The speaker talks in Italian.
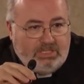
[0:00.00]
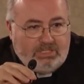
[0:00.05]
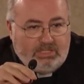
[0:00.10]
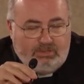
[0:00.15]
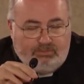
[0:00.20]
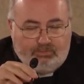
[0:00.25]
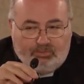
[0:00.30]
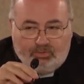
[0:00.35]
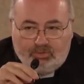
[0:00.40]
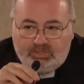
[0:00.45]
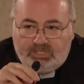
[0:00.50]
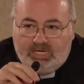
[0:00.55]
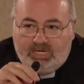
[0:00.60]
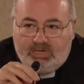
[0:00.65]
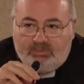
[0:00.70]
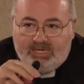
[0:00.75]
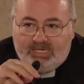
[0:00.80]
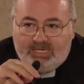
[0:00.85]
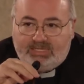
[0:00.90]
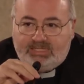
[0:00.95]
Di fronte
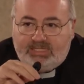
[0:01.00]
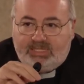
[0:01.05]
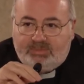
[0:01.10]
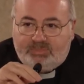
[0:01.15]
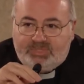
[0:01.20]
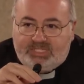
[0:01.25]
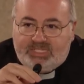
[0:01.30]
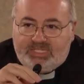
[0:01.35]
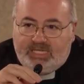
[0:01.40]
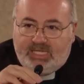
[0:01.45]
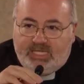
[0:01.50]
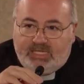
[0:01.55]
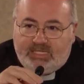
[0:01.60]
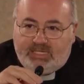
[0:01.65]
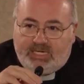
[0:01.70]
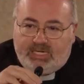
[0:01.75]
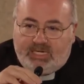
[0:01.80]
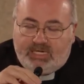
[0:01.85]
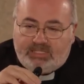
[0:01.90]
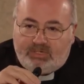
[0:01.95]
alla malattia
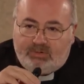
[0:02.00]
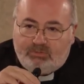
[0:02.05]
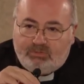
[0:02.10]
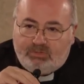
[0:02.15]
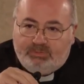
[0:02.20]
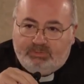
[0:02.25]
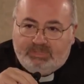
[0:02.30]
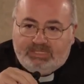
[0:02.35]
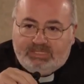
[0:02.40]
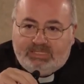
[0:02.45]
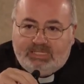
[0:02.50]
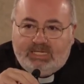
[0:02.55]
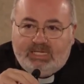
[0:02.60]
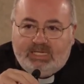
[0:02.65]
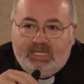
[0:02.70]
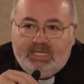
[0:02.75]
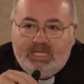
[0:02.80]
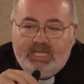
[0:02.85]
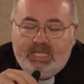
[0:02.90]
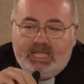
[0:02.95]
psichiatrica e alla salute
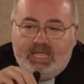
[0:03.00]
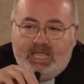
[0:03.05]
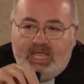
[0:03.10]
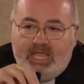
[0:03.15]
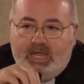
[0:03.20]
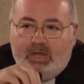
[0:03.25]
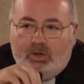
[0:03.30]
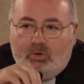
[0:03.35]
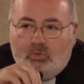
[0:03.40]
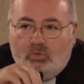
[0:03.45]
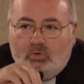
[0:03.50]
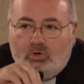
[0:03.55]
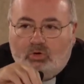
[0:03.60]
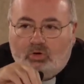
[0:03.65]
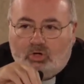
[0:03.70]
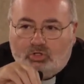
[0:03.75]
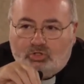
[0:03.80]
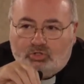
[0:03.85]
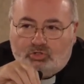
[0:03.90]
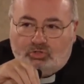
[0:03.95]
mentale è un
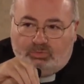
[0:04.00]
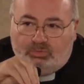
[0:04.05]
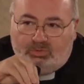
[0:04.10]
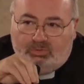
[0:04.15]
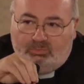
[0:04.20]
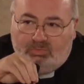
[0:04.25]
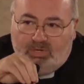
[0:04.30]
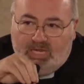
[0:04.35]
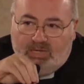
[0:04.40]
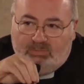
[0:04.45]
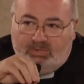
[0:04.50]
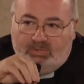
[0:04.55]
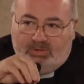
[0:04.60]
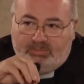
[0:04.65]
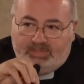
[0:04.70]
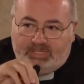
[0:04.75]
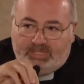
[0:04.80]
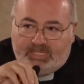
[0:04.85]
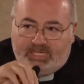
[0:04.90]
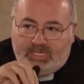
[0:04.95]
grosso problema
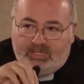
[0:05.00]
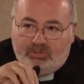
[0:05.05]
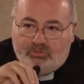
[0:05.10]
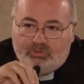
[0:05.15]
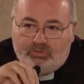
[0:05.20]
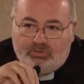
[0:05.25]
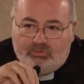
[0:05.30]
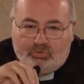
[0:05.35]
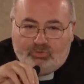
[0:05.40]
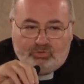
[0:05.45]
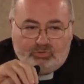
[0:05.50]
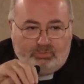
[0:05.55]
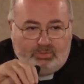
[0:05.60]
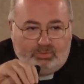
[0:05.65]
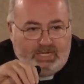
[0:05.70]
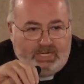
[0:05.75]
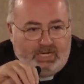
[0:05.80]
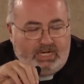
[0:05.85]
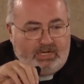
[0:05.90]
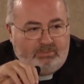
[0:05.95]
perché io devo
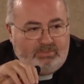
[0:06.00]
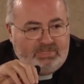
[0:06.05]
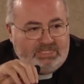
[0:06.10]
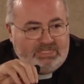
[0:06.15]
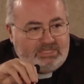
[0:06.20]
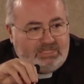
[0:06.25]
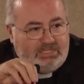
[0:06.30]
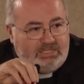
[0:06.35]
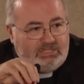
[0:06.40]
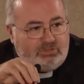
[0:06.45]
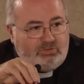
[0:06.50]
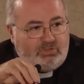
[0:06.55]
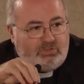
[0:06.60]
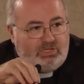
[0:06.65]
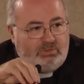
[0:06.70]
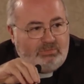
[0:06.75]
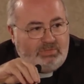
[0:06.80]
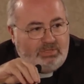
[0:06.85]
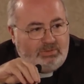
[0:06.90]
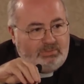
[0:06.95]
superare me stesso,
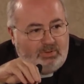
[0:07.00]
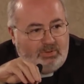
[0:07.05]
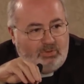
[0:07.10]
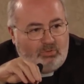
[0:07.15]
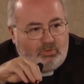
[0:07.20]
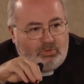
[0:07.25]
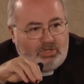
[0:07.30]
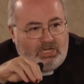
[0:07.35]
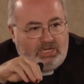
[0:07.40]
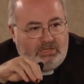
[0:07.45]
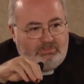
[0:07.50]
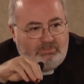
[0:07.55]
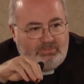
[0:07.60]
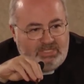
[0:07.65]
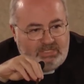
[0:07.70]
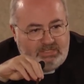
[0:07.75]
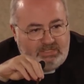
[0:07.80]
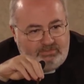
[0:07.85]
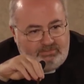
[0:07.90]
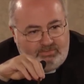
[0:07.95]
le mie paure, le
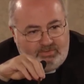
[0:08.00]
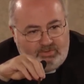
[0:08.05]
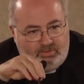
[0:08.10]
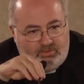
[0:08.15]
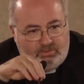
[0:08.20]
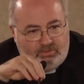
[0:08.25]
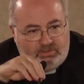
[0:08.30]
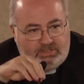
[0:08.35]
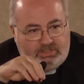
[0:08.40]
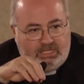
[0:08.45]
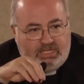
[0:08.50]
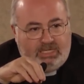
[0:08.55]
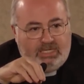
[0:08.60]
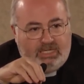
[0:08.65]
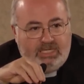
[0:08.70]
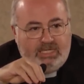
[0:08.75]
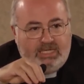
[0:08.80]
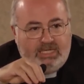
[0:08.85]
mie difficoltà